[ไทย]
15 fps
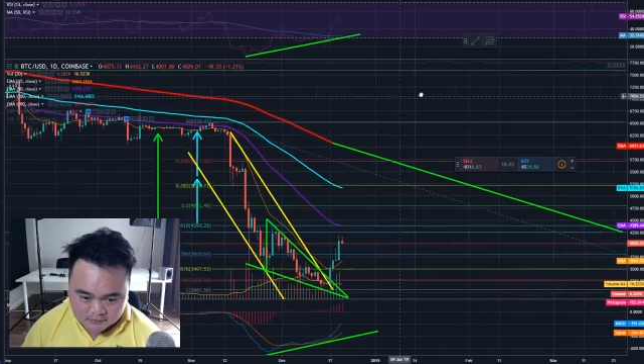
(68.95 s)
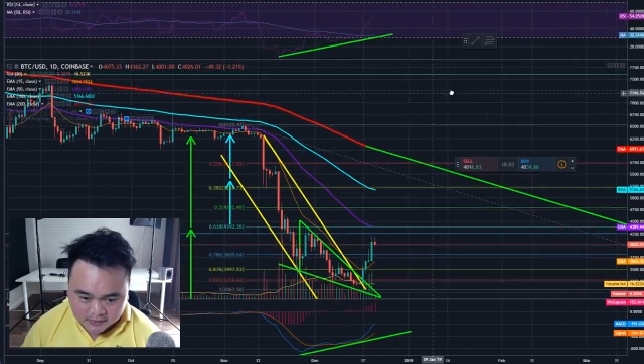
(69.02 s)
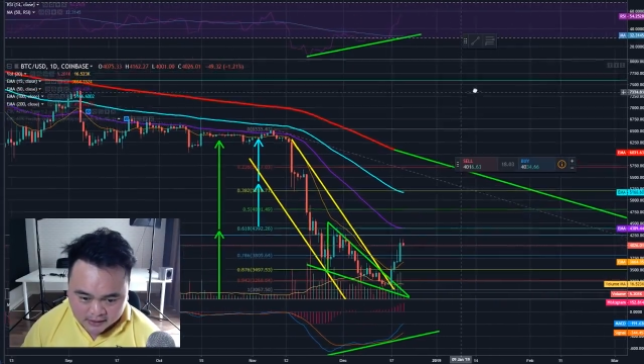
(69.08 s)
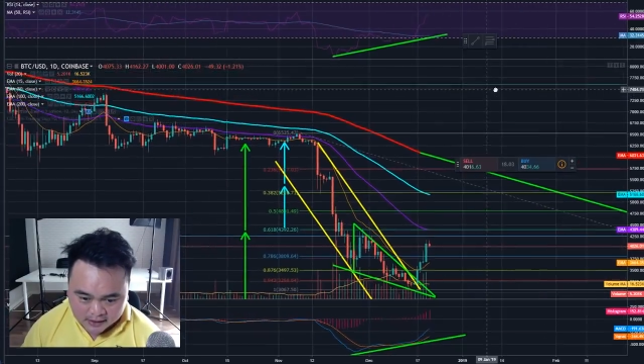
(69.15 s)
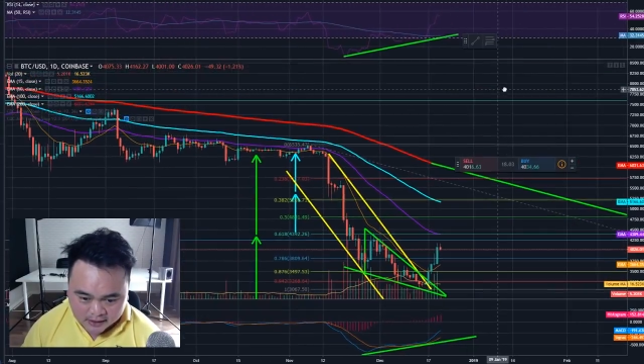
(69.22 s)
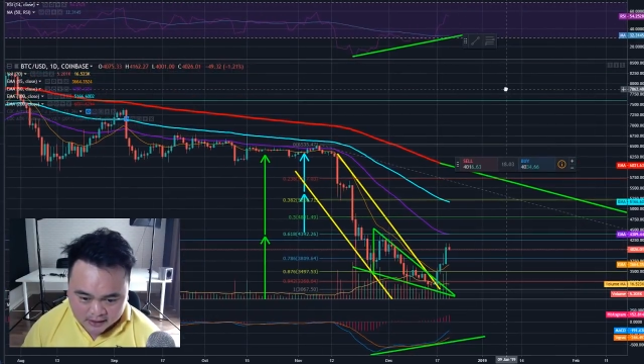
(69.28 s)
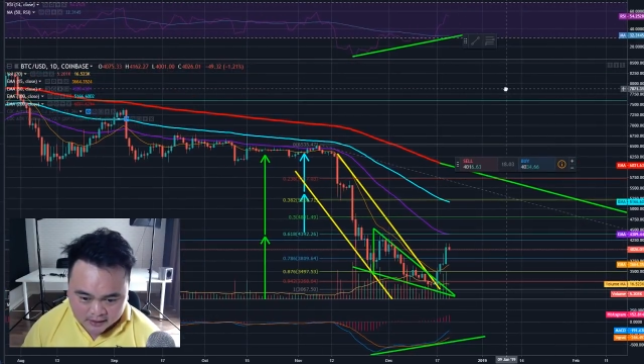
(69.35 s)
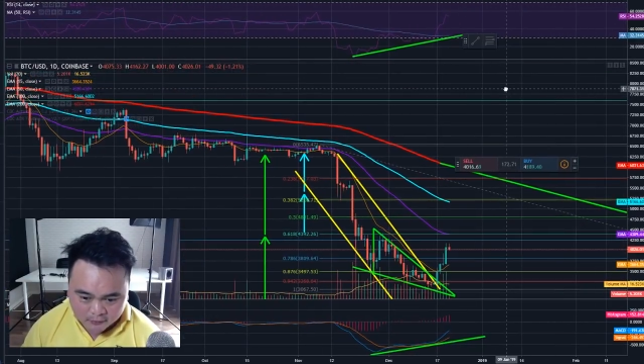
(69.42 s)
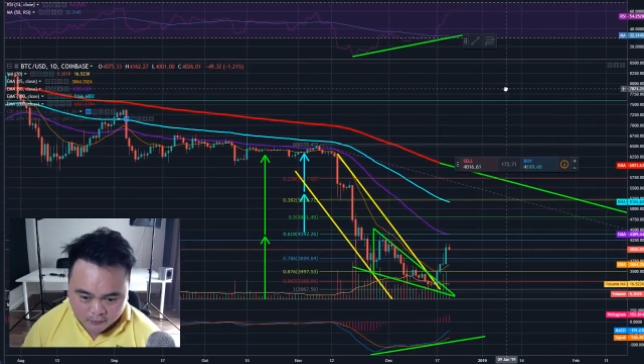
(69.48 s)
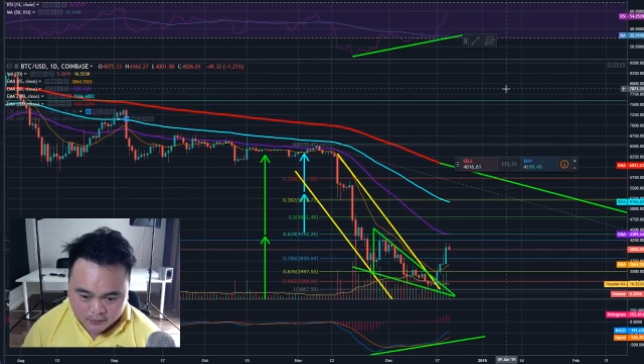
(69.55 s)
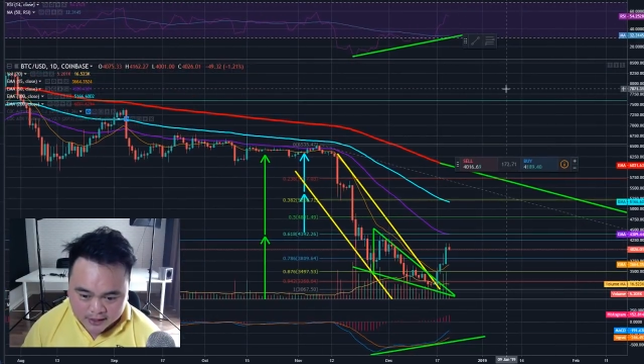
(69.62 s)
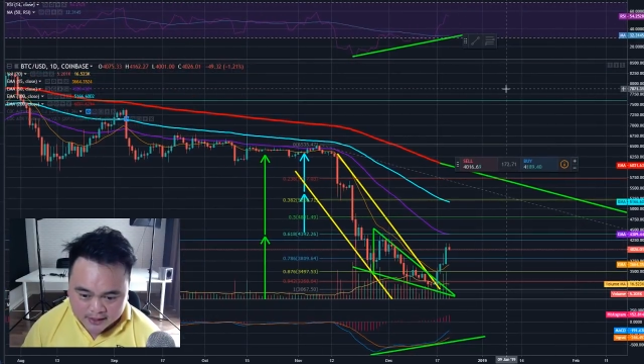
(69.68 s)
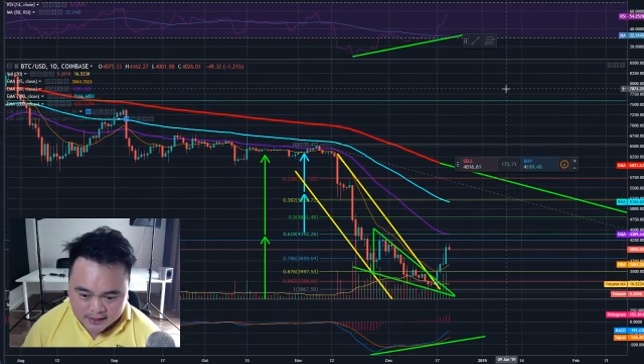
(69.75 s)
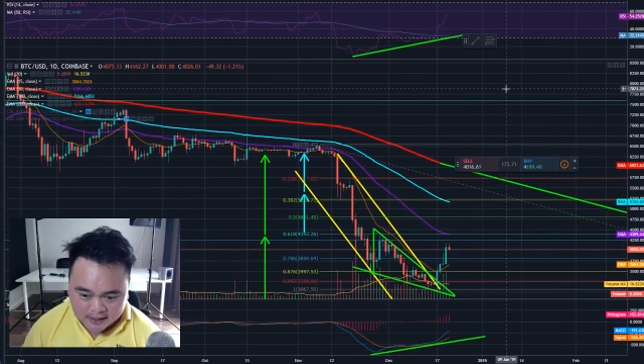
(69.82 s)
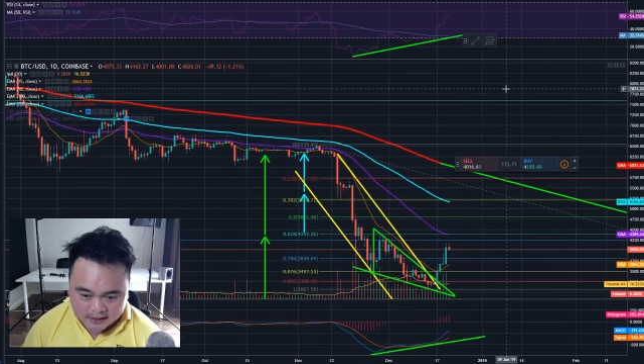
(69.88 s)
แหม
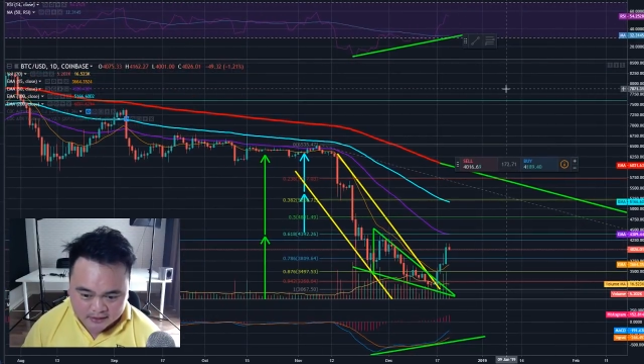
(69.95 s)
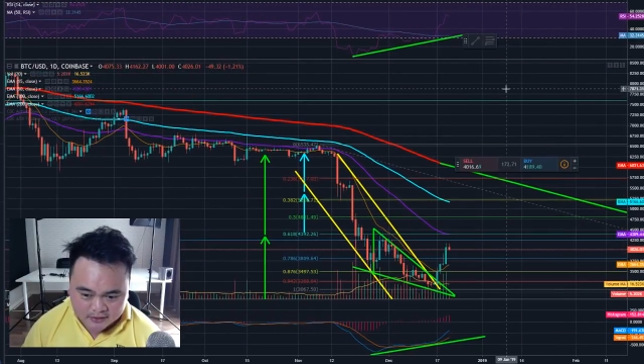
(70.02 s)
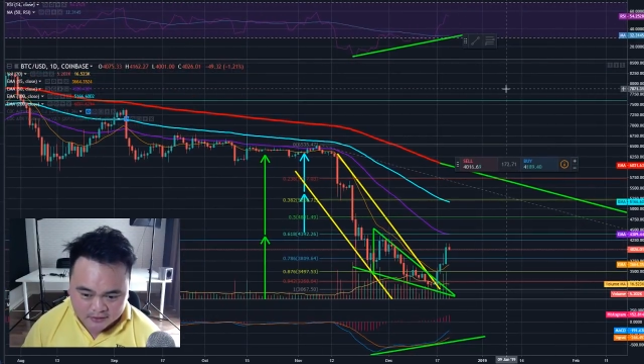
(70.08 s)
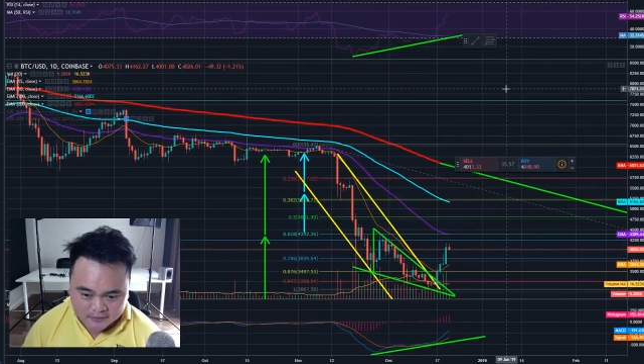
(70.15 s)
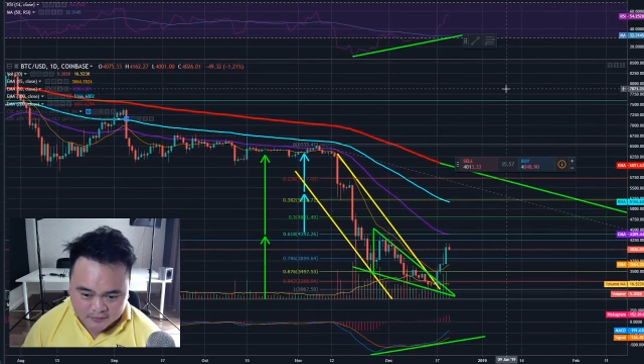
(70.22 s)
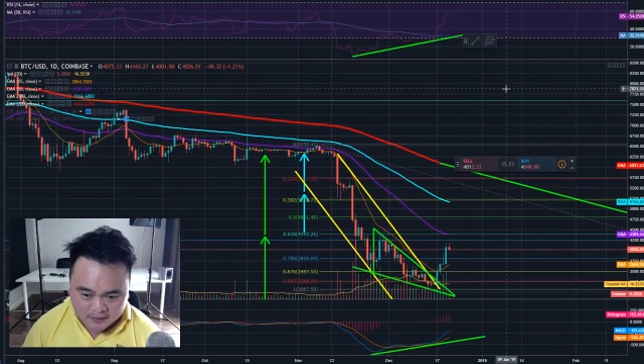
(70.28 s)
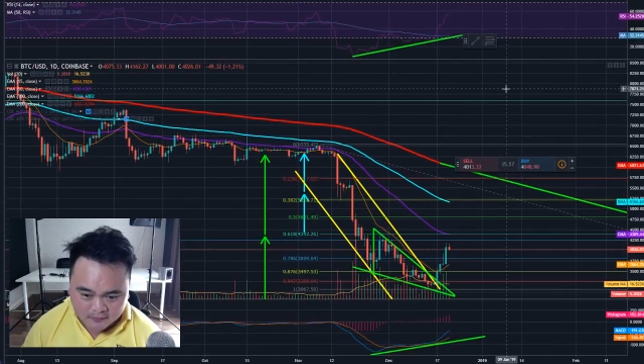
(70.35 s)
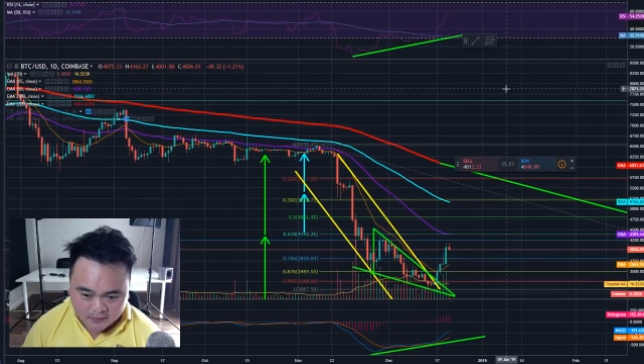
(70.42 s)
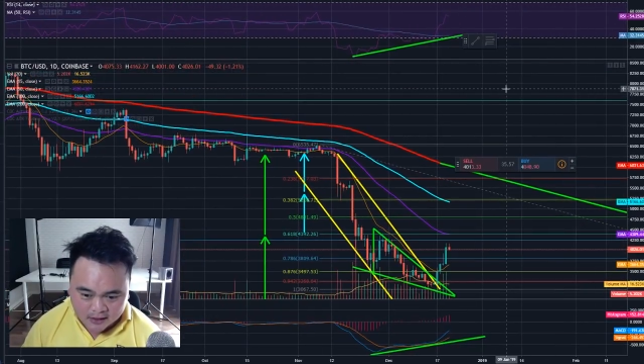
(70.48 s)
วิ่งกันจนแบบ